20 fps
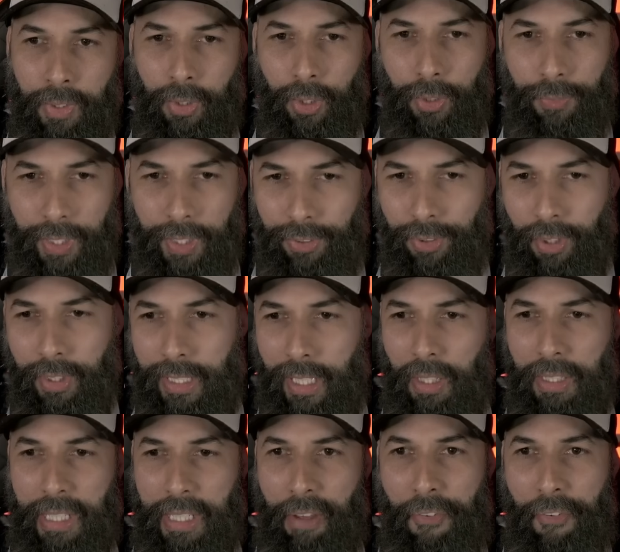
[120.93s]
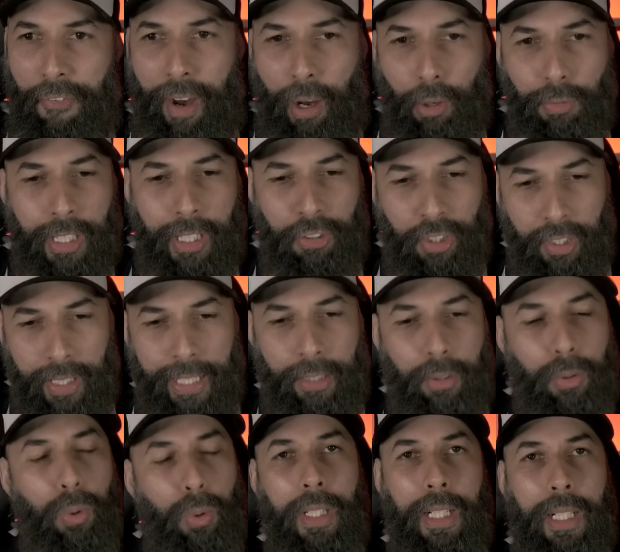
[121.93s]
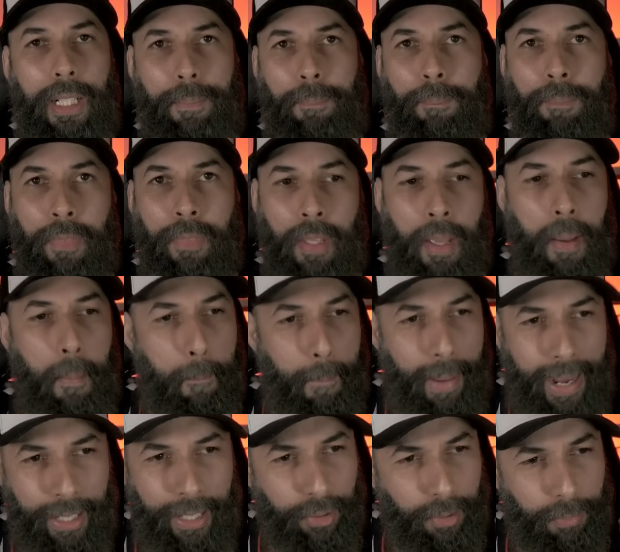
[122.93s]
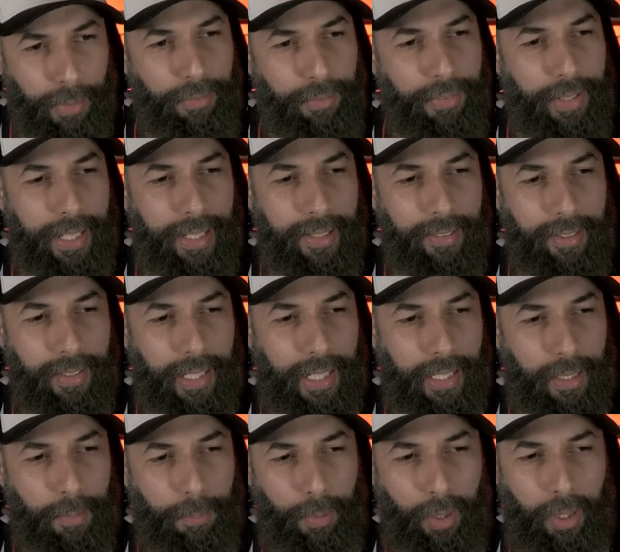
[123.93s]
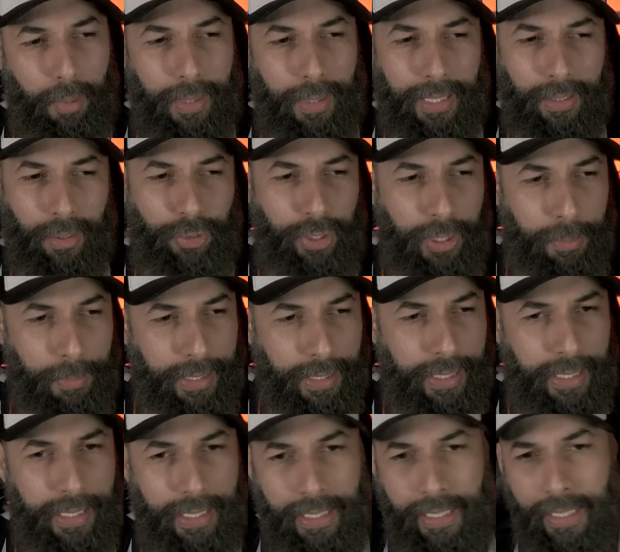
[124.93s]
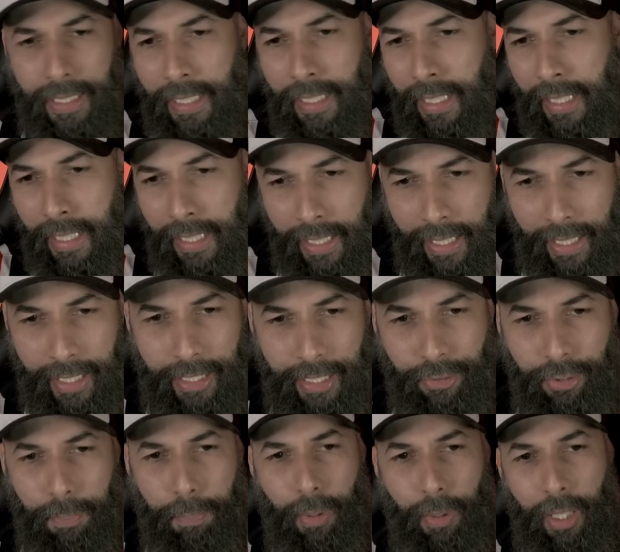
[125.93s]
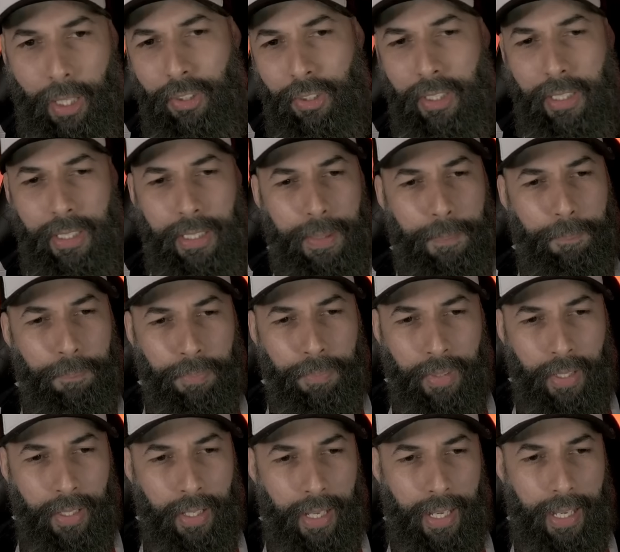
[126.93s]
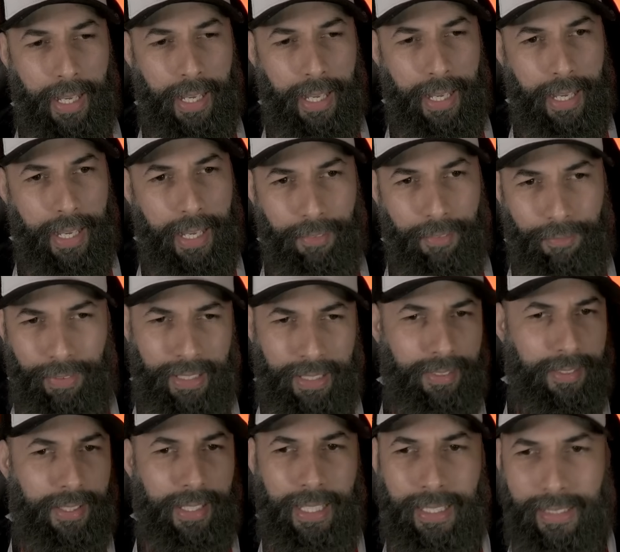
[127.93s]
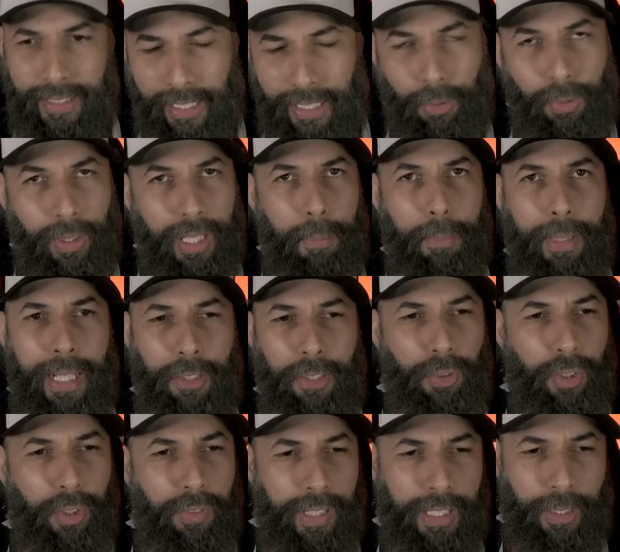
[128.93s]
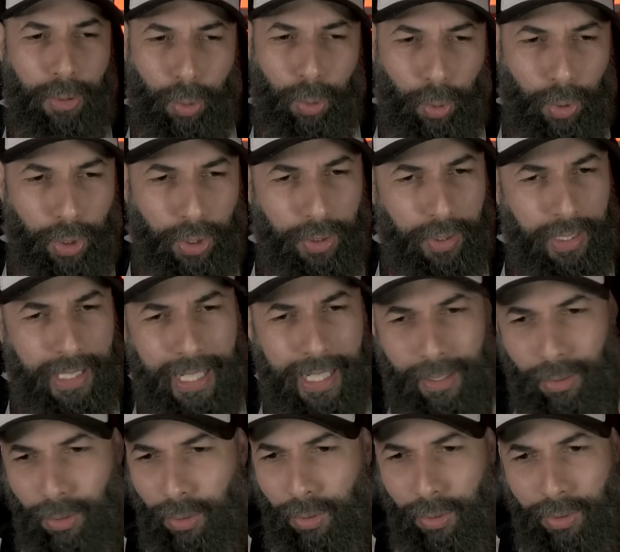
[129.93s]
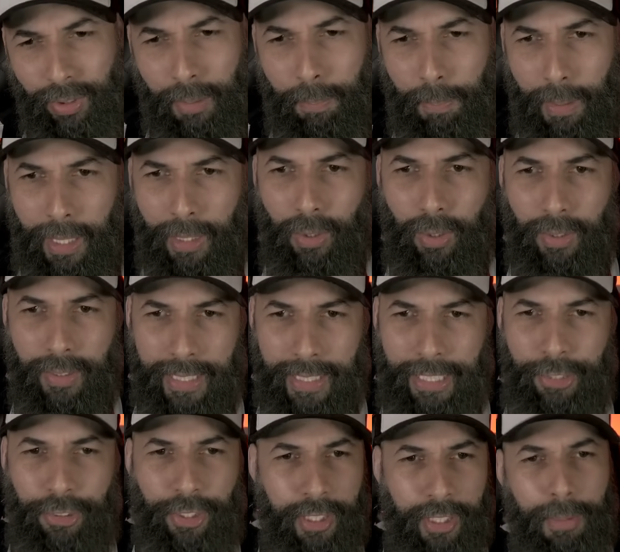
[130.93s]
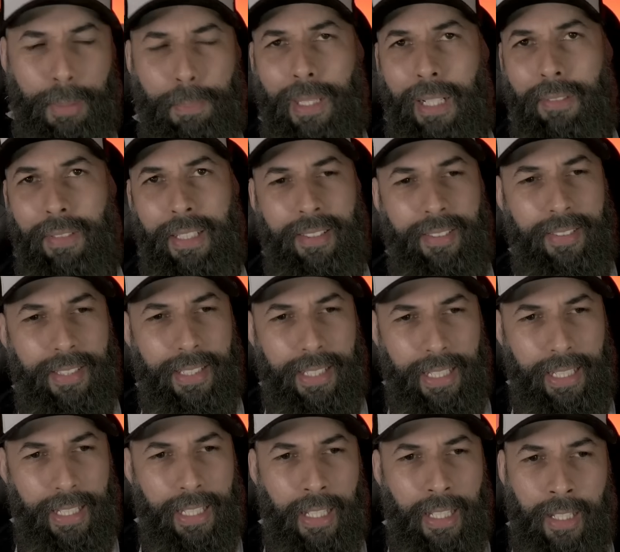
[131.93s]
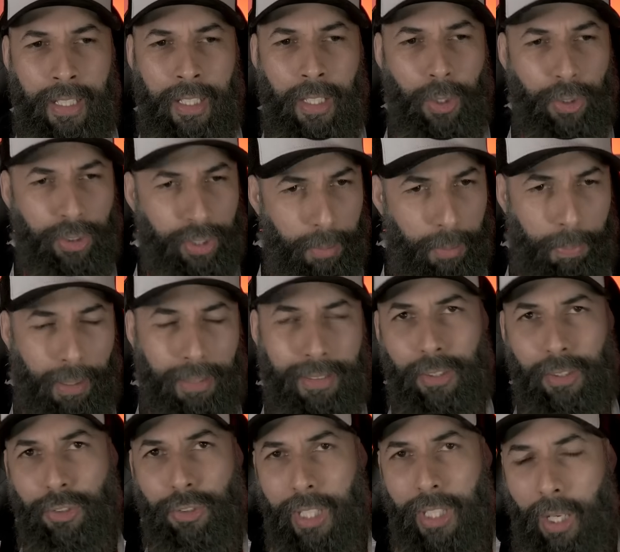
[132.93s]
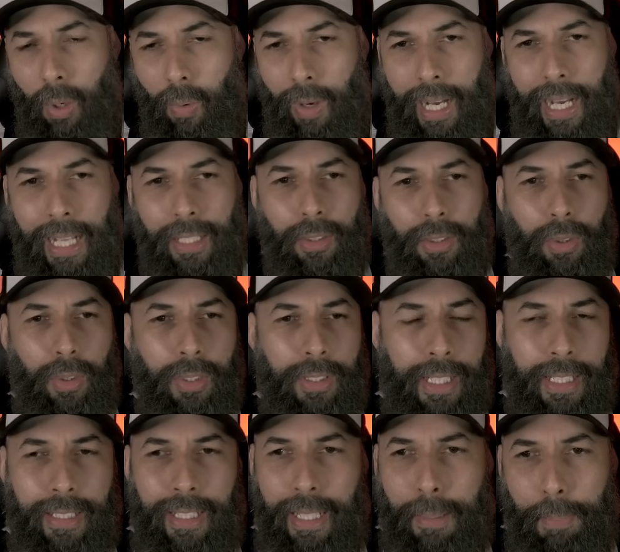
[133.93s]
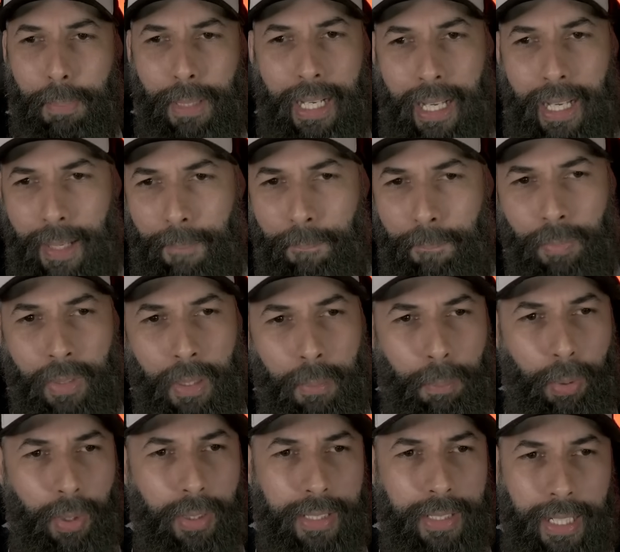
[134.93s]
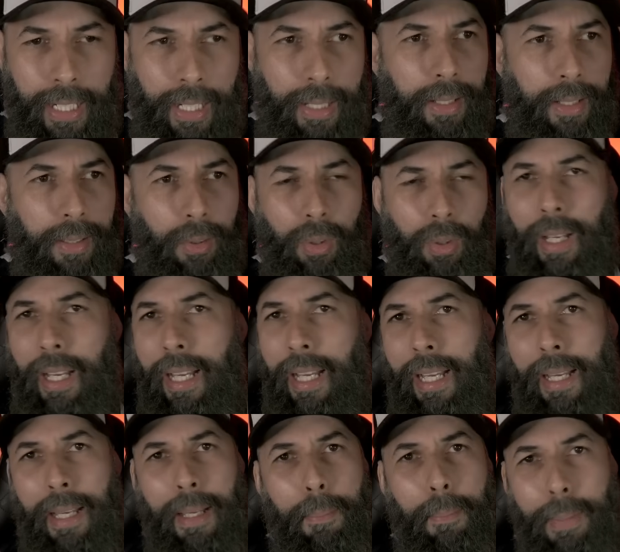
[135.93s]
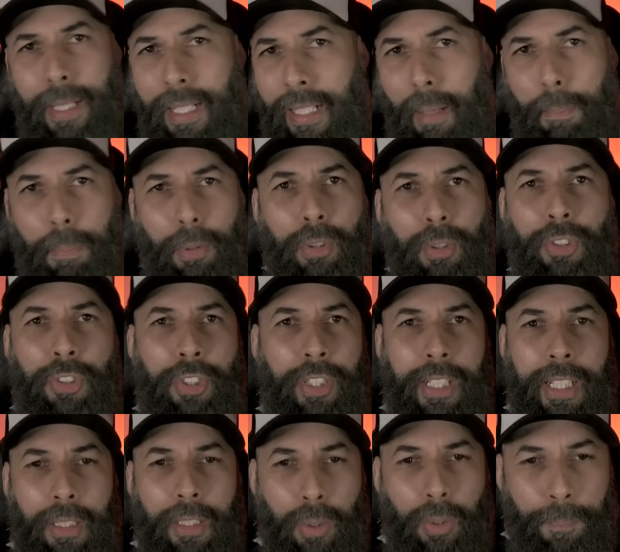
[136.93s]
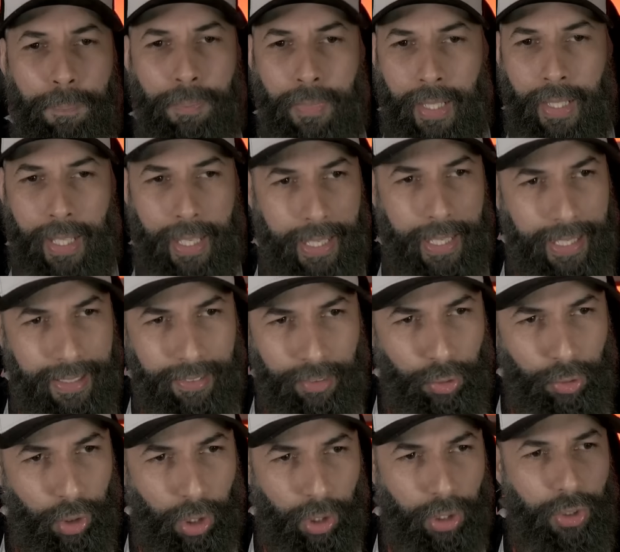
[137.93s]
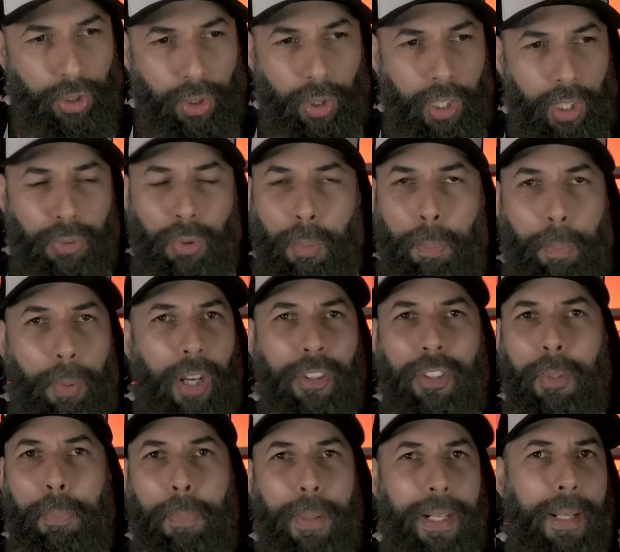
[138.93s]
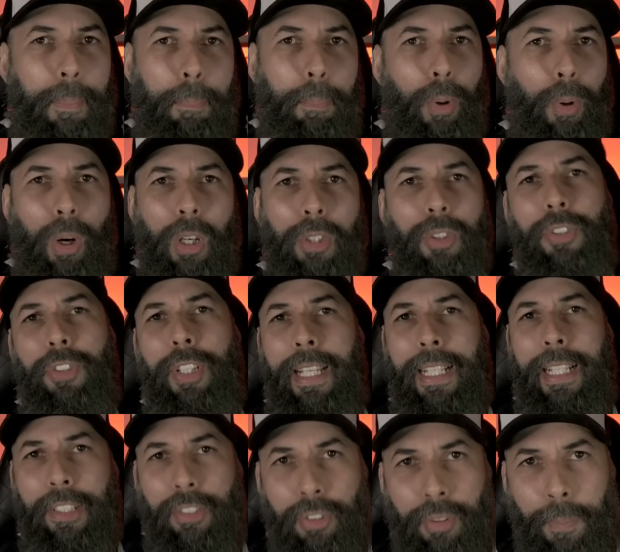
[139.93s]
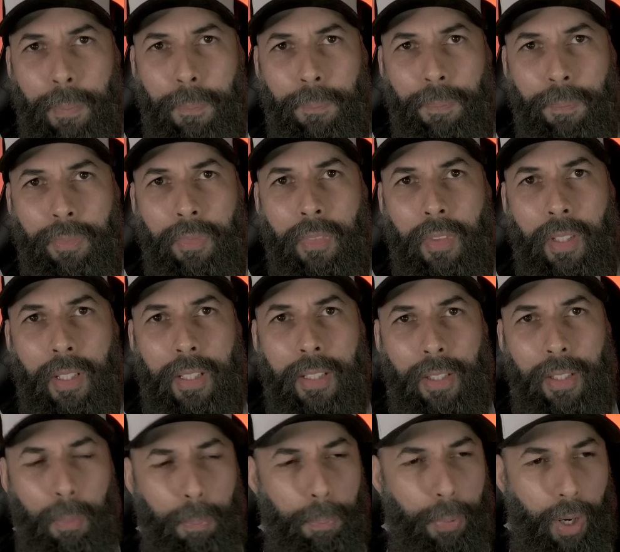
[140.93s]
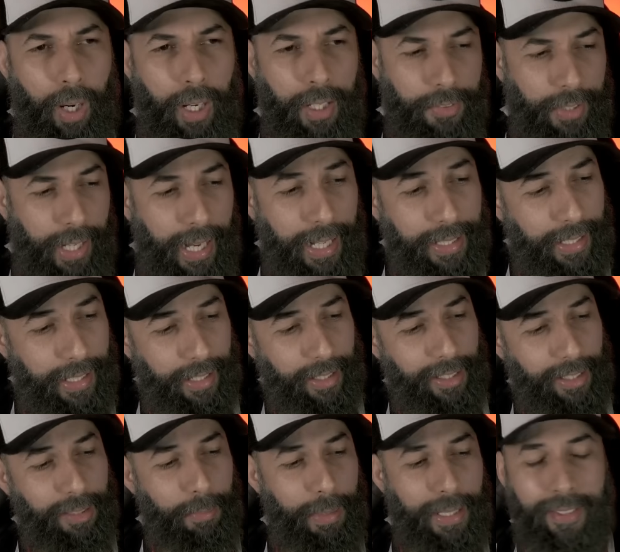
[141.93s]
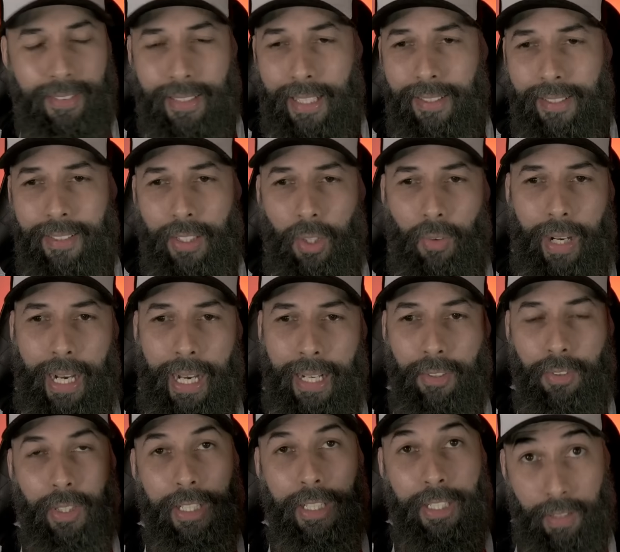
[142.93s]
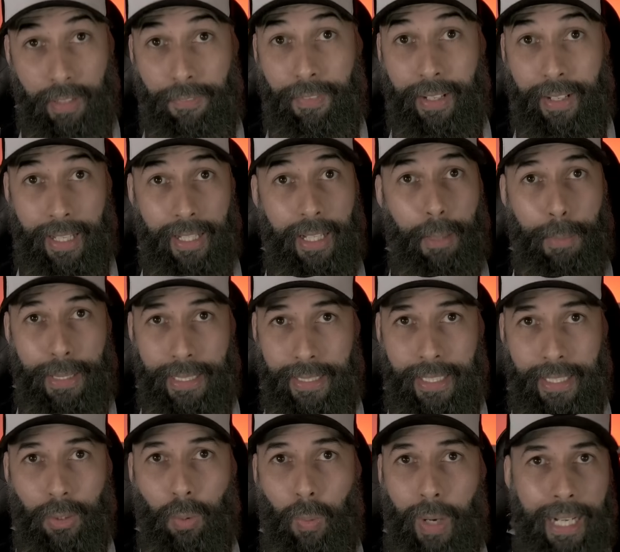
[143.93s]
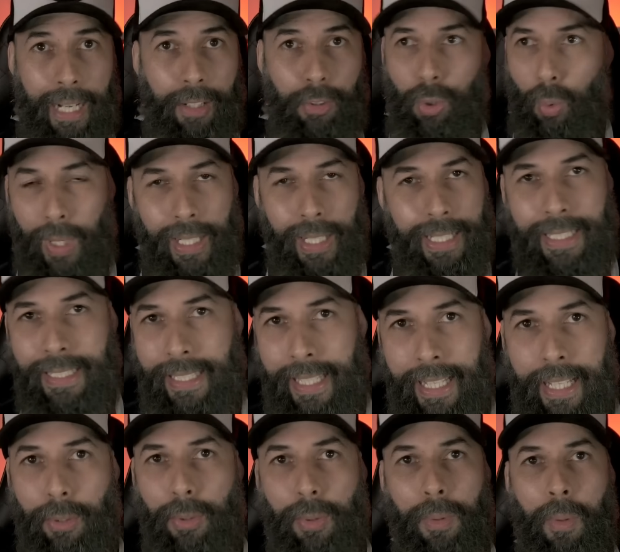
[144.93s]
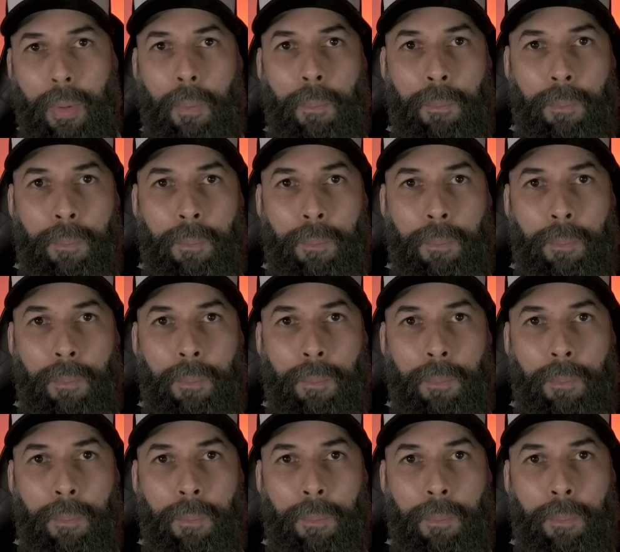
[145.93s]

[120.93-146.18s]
Um vício não, né? Falta de leitura. Mais uma vez, cara. Pô, mano, um time que a gente pode é, vencer tranquilamente juventude, cara. O São Paulo tem time para vencer. O São Paulo tá no G4, lutando aí para poder é, brigar por um título. Esse jogo de hoje não pode perder ponto, gente. Não pode. Ah, Teclas, mas está sem o Alisson. A gente vai ficar lamentando o Alisson o ano inteiro?